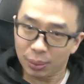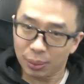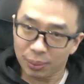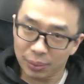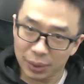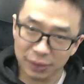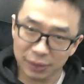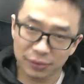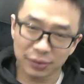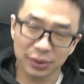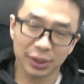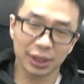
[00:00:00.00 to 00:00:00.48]

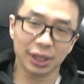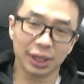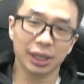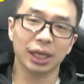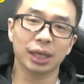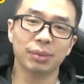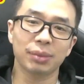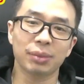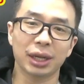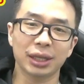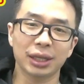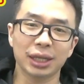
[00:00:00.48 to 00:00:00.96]
midfieldnya
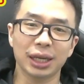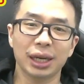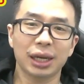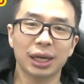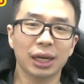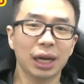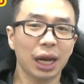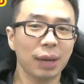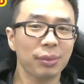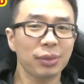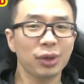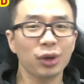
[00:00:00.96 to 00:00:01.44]
gimana
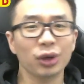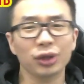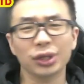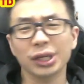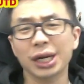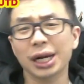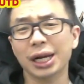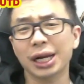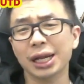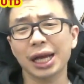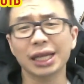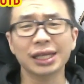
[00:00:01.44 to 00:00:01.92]
Rabiot
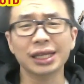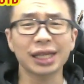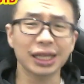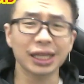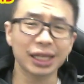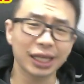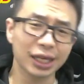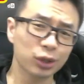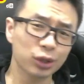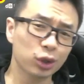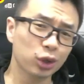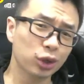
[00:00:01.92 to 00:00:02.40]
nggak
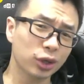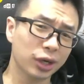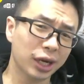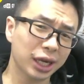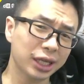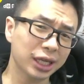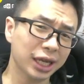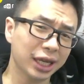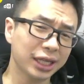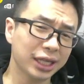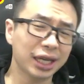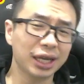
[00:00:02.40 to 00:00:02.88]
kelihatan ya jujur
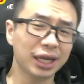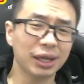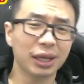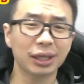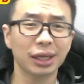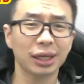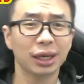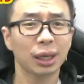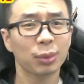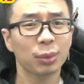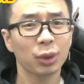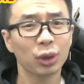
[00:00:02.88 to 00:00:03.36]
aja ada yang
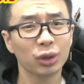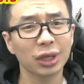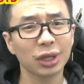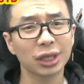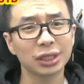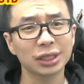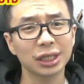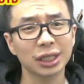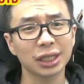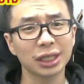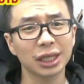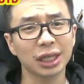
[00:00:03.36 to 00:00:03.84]
ngeliatnya Rabiot
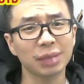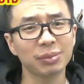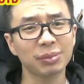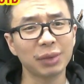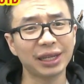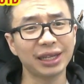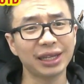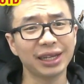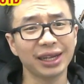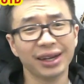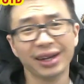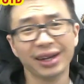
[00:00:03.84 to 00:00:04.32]
nggak sih dia di mana